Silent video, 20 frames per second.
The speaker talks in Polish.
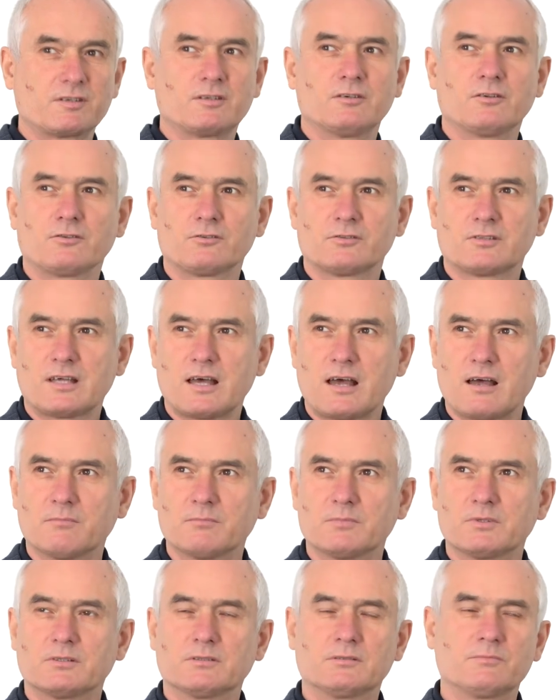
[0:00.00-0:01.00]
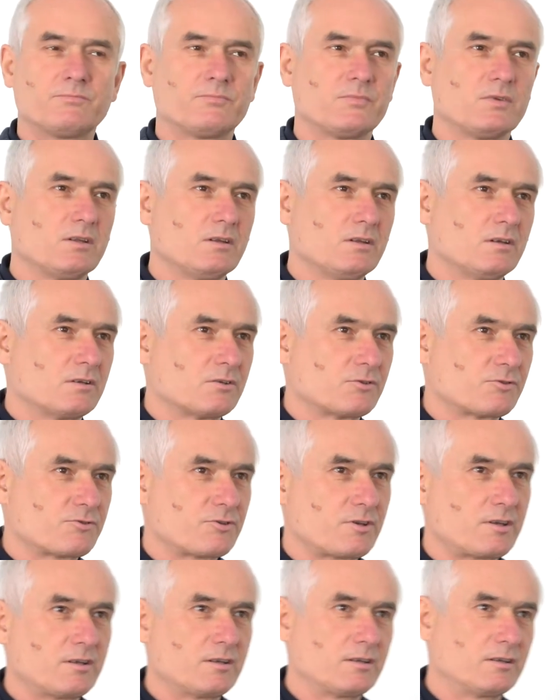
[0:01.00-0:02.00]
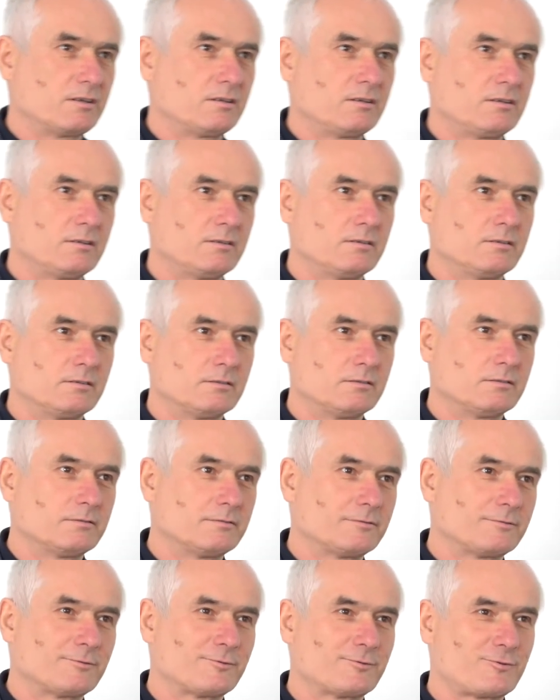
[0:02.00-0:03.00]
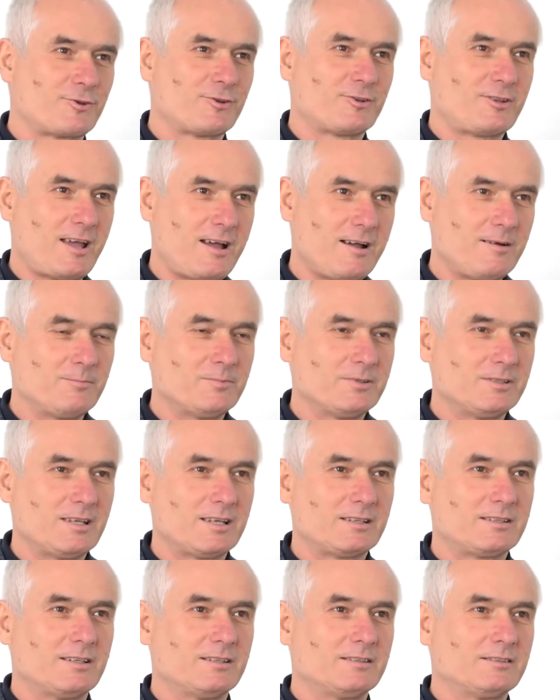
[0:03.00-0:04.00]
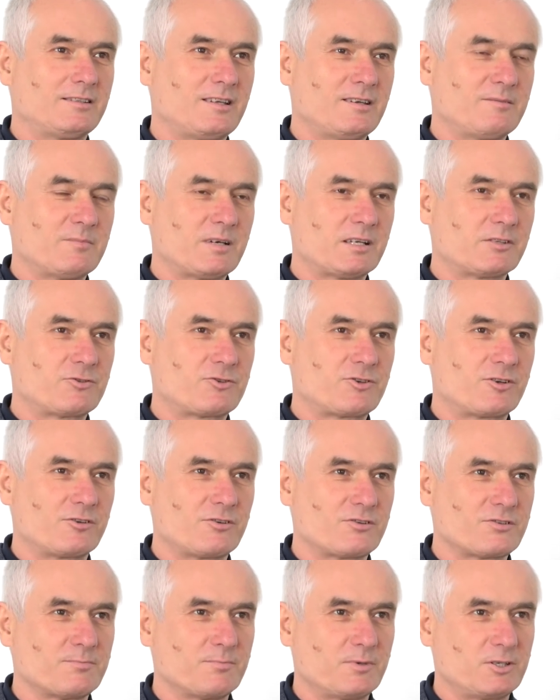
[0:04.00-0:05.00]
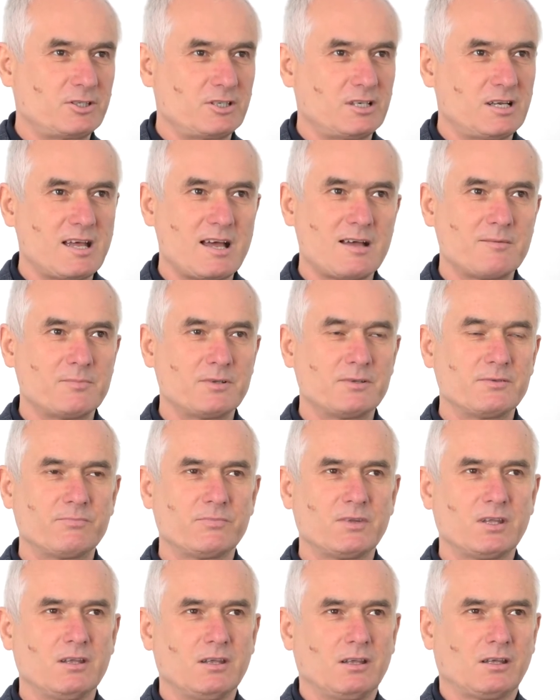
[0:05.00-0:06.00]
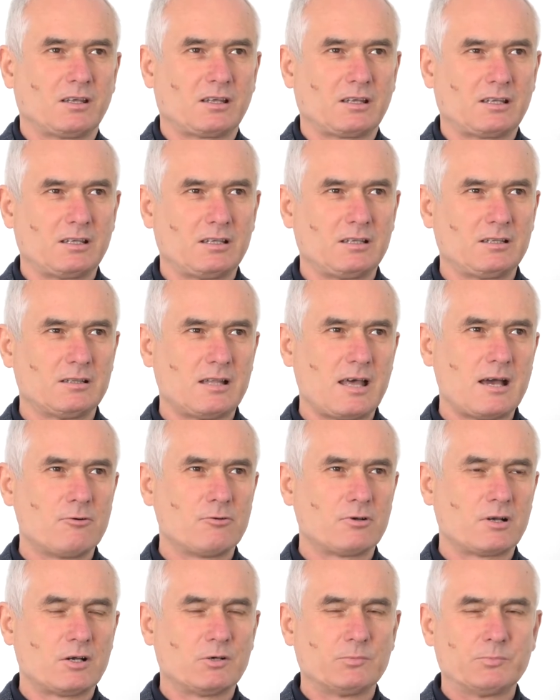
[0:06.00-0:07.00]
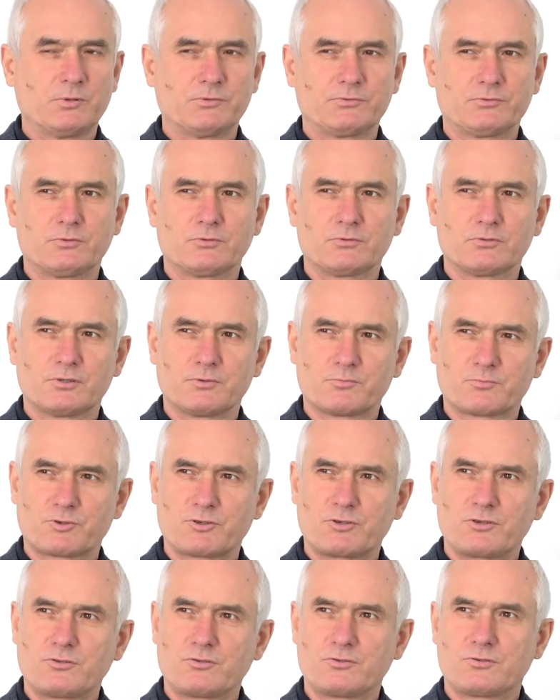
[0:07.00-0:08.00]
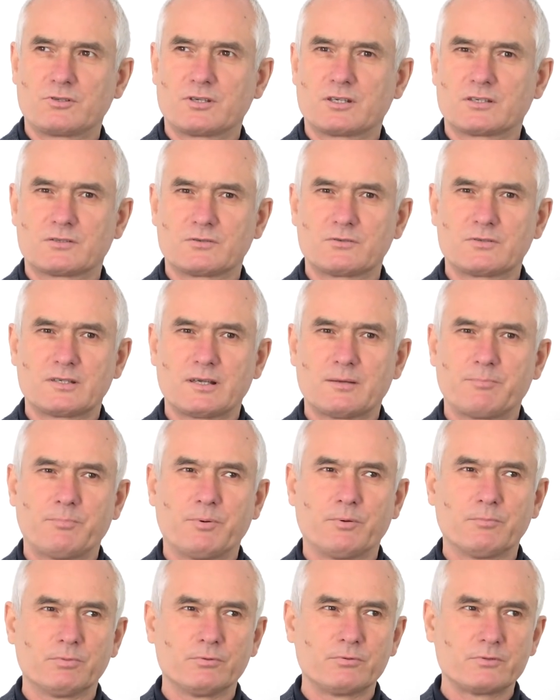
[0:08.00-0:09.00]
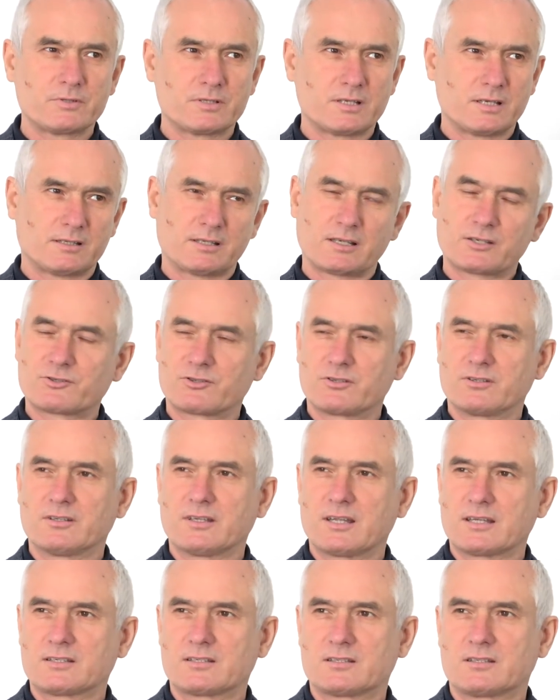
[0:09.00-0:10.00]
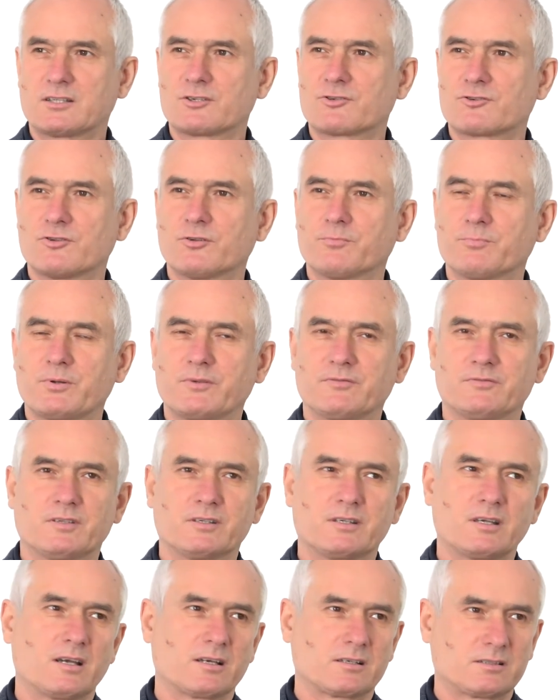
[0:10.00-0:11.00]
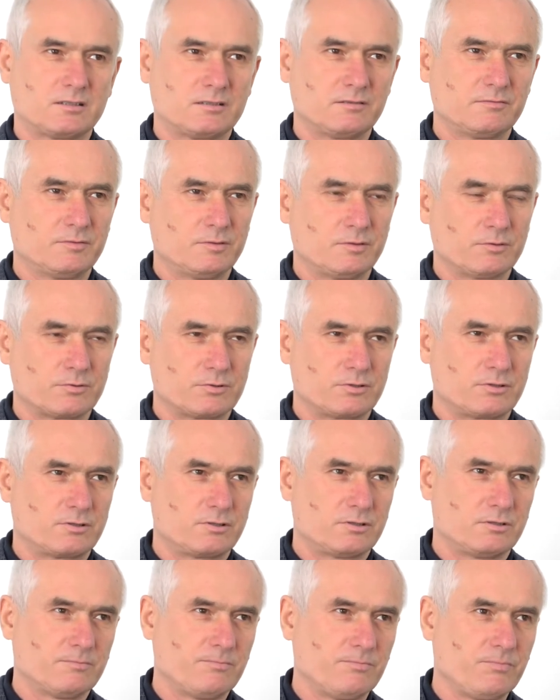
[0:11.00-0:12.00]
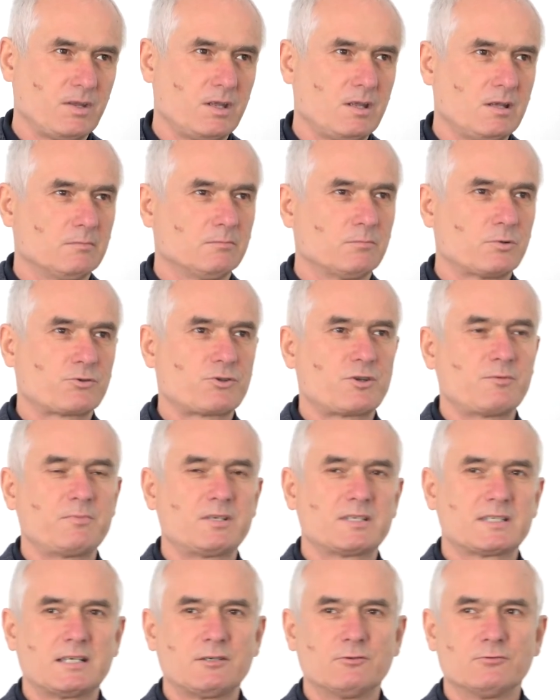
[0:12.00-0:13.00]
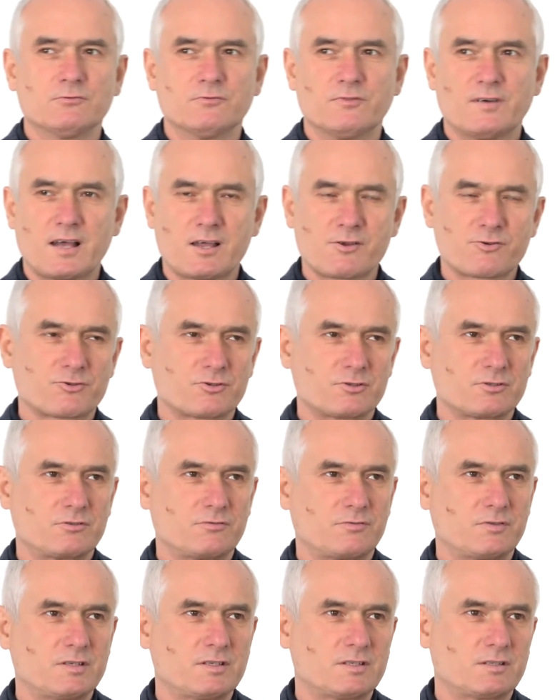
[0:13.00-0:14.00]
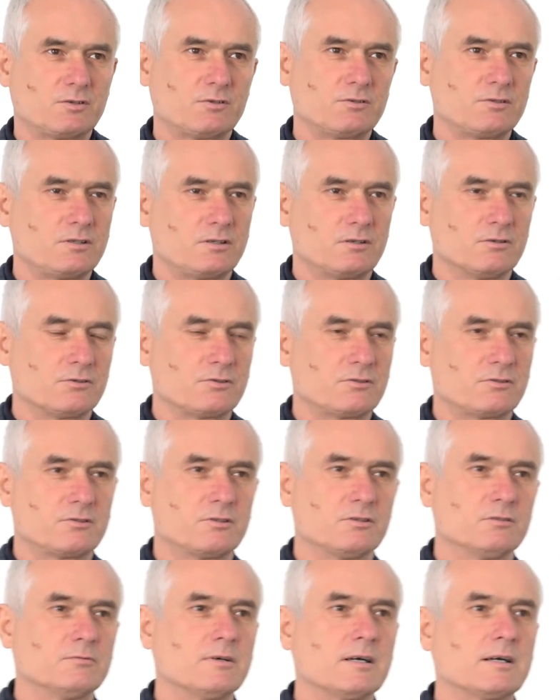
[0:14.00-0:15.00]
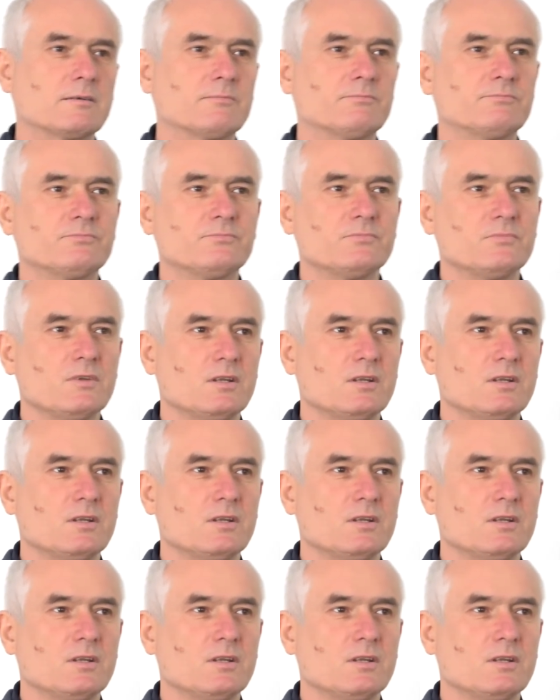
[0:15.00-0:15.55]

wyglądamy, że czytamy na ten temat, że rozmyślamy i nauka o powtórnym przyjściu Jezusa pobudza nas, nas, też do pewnej aktywności. Możemy zauważyć w historii Kościoła,